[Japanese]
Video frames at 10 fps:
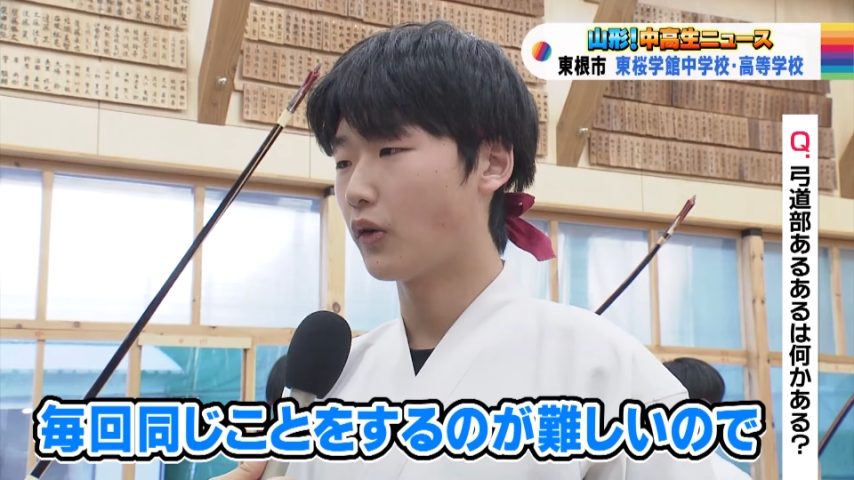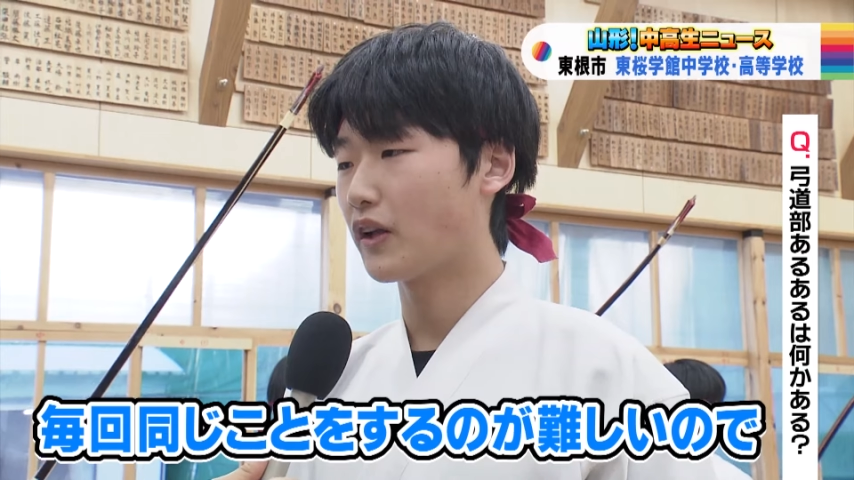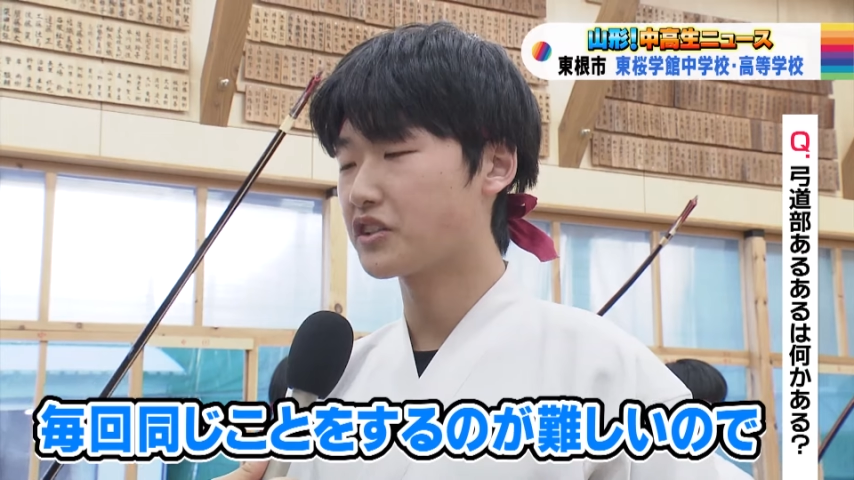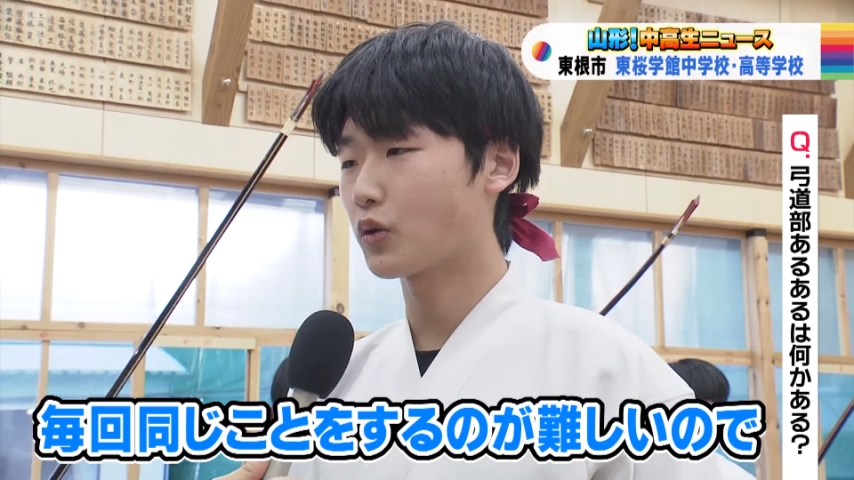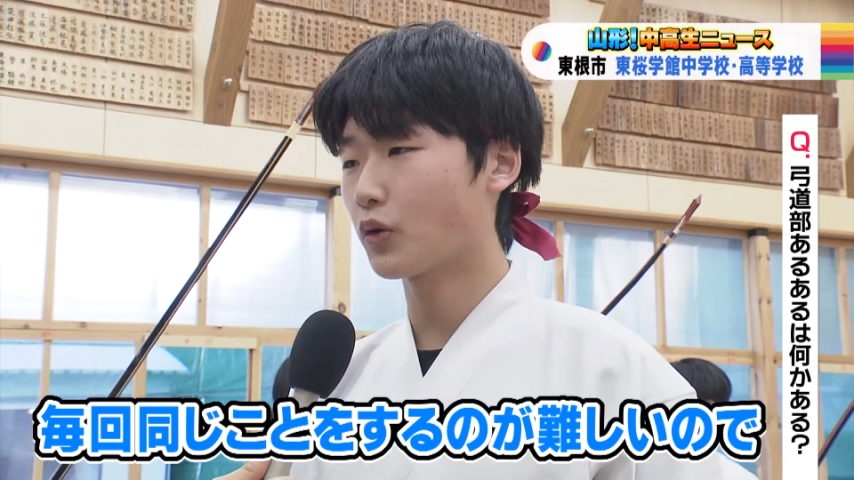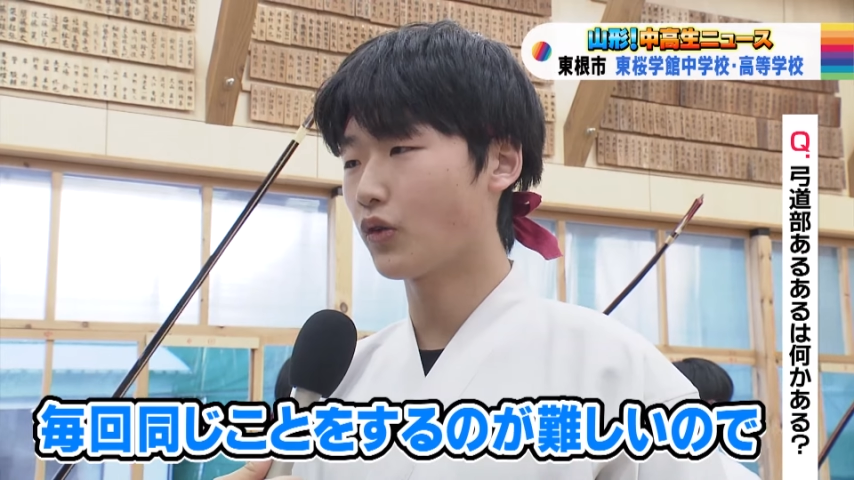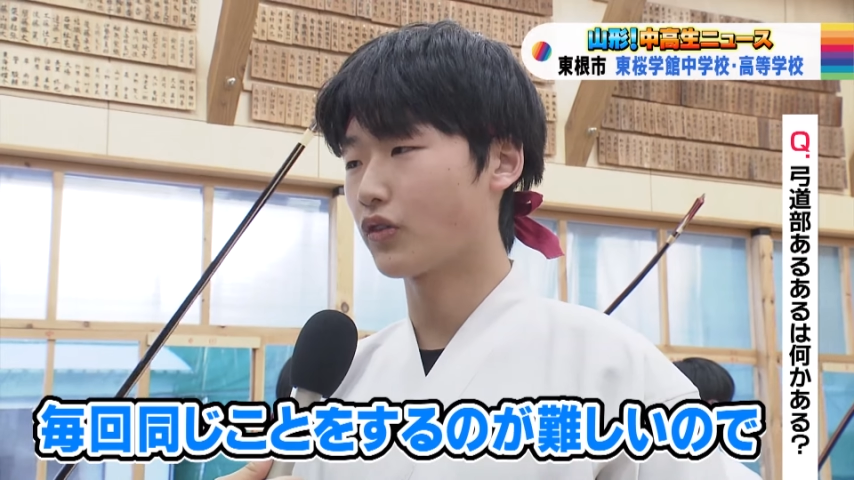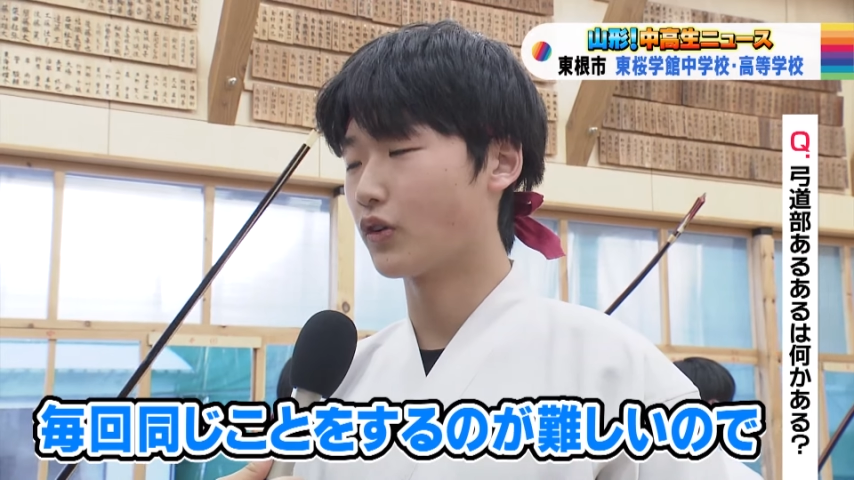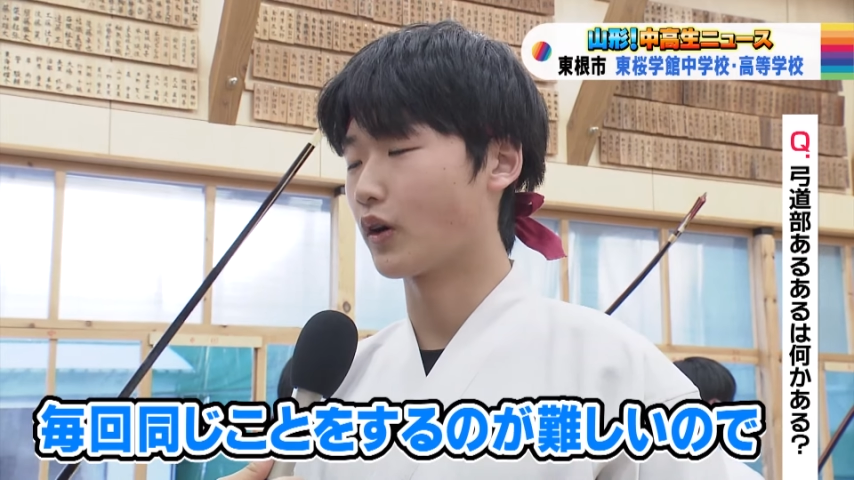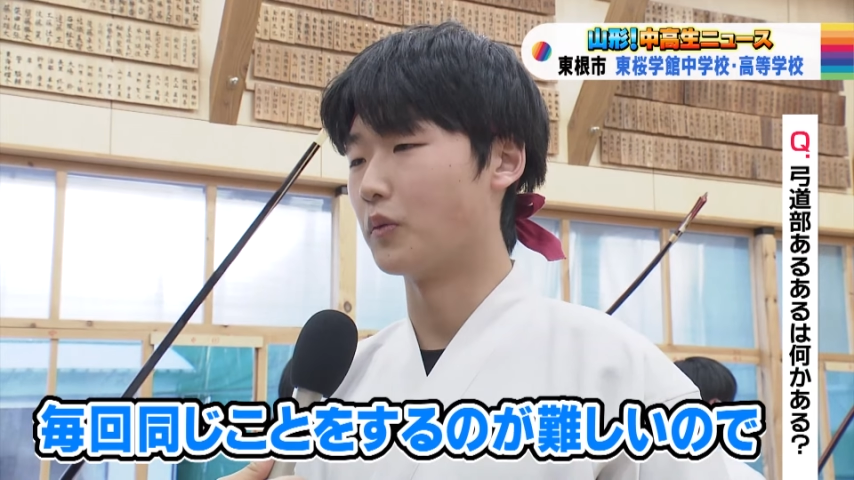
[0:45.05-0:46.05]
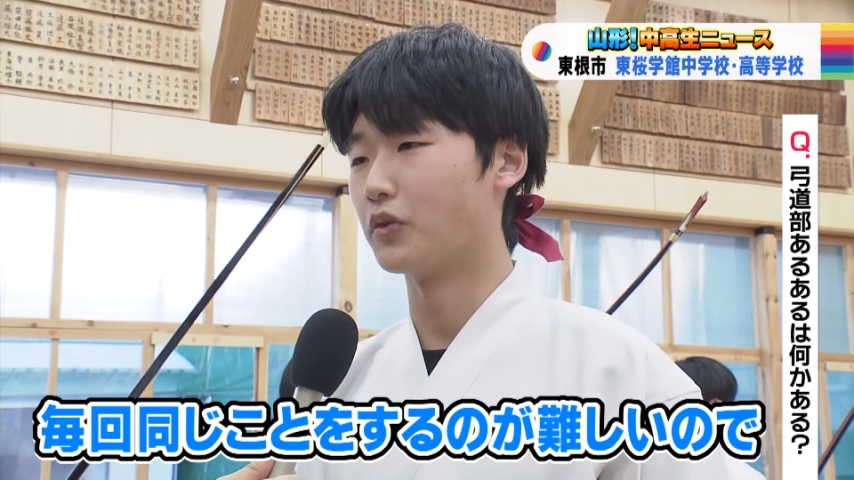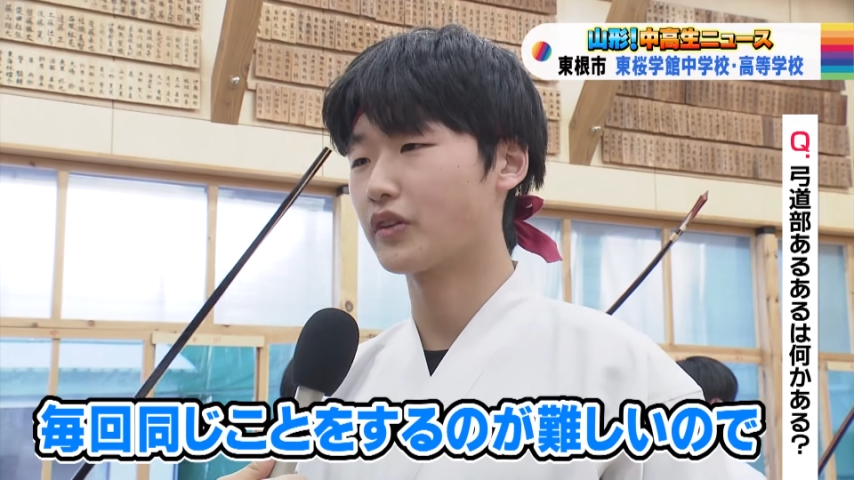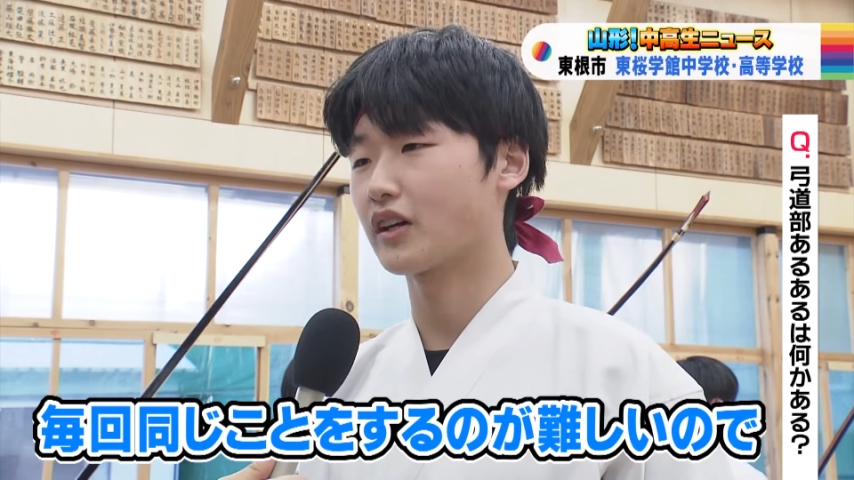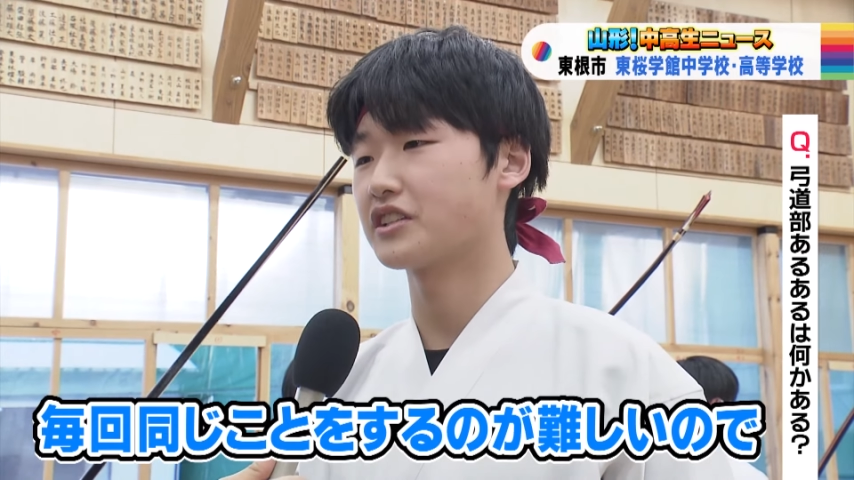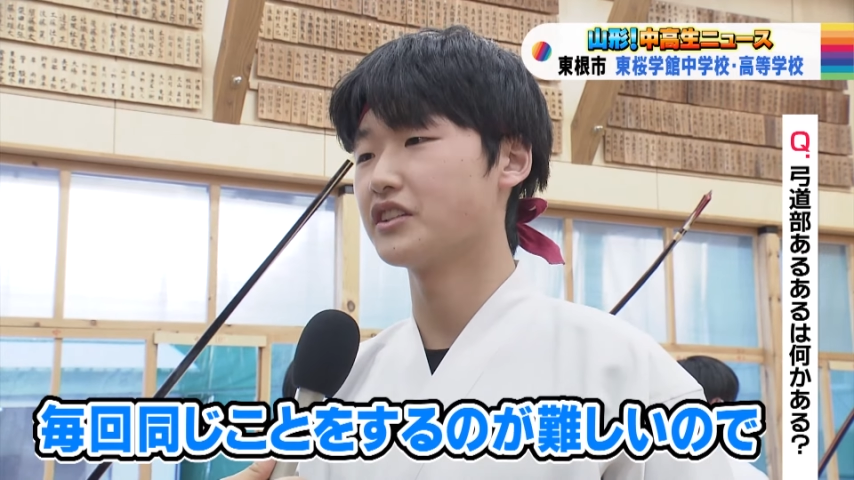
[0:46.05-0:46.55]
同じことをするのが
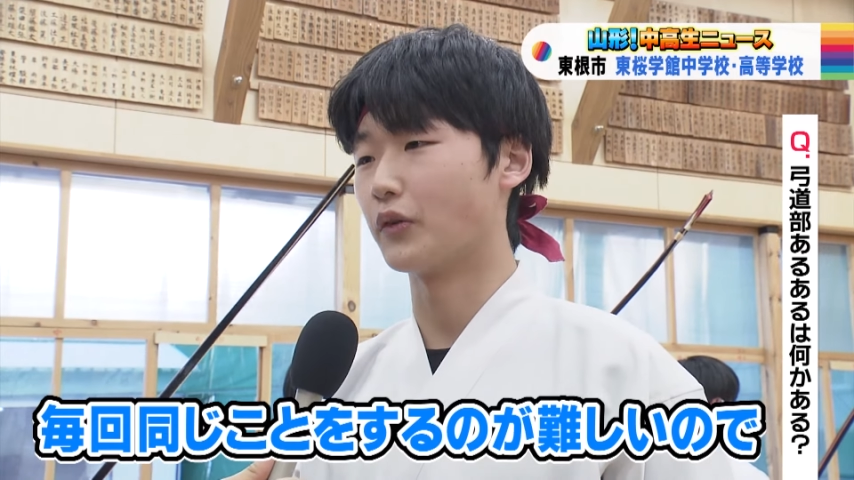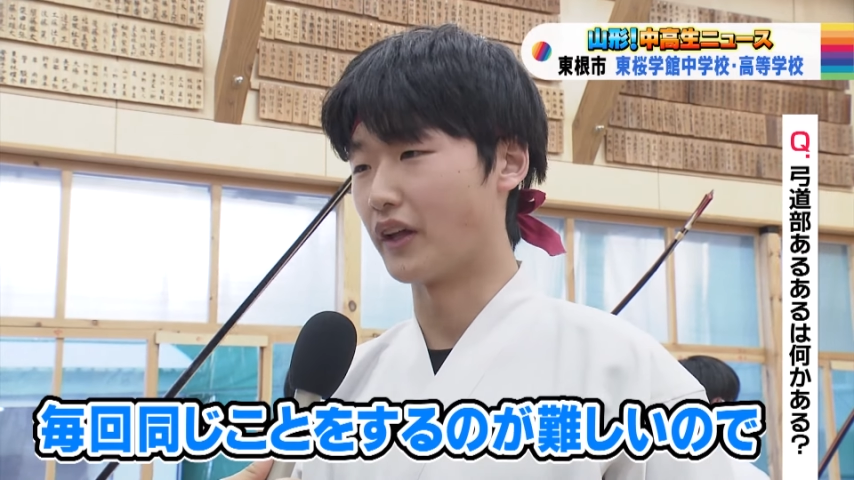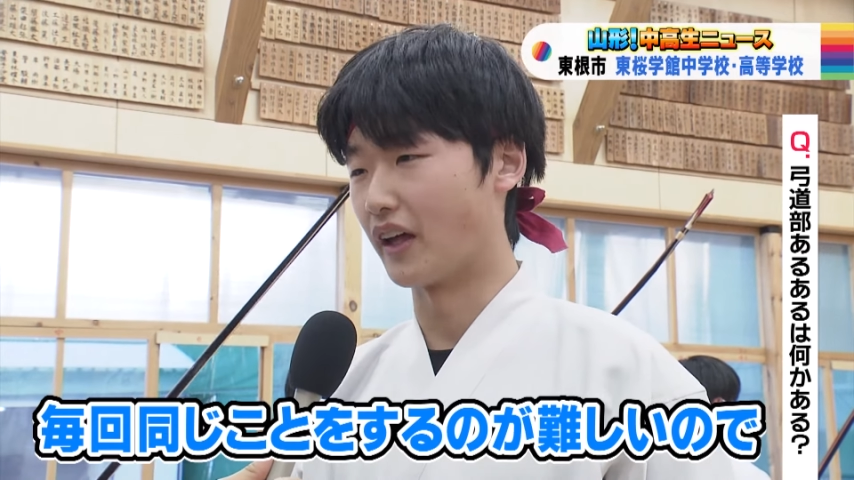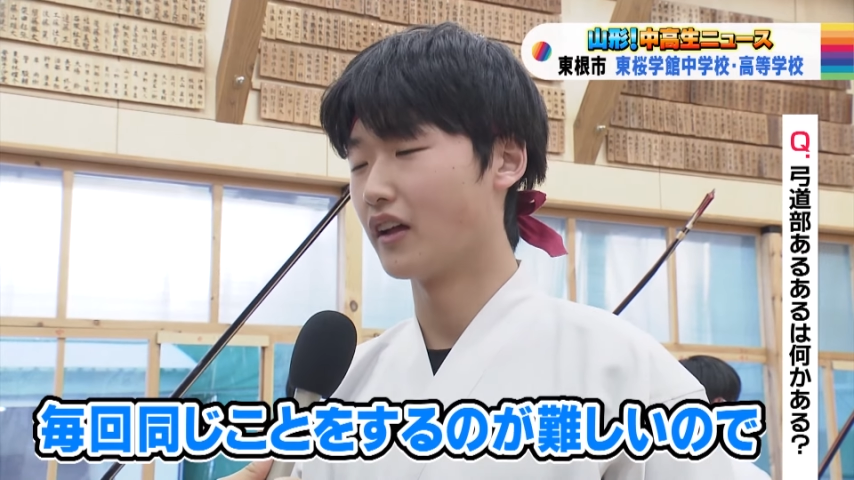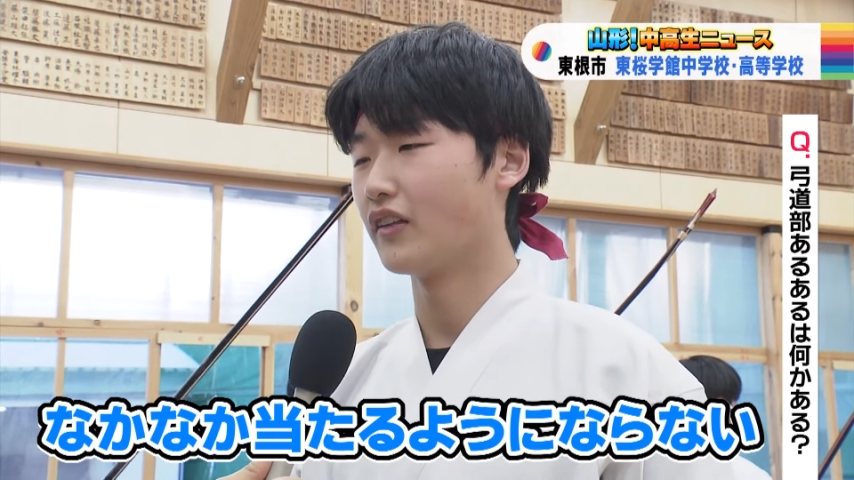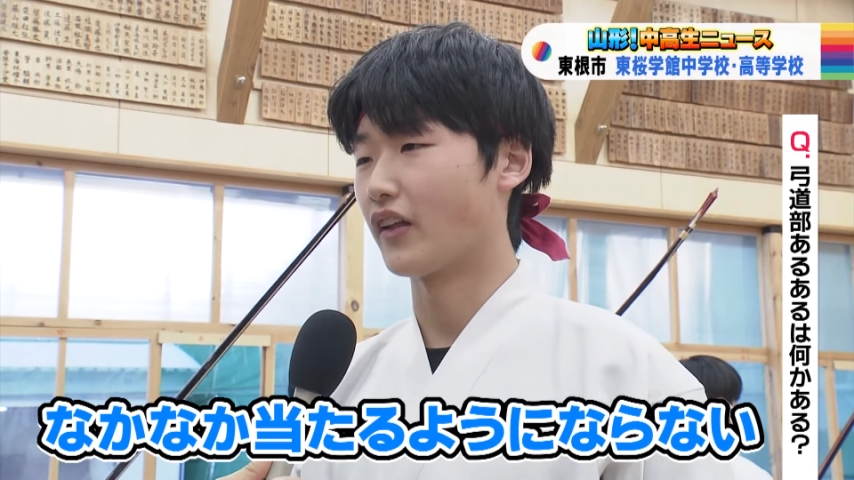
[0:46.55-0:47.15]
難しいので